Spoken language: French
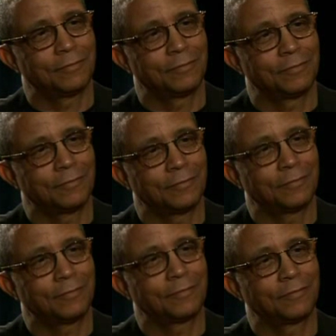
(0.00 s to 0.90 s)
très
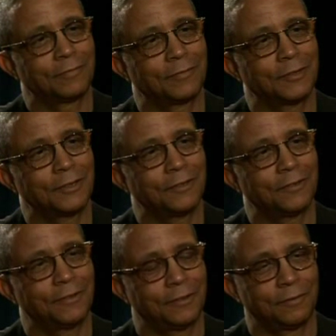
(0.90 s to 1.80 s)
sécurisante,
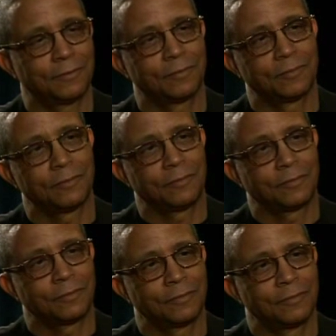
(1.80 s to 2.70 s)
euh, très
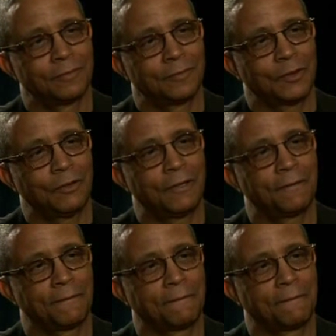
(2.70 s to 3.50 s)
hygiénique presque.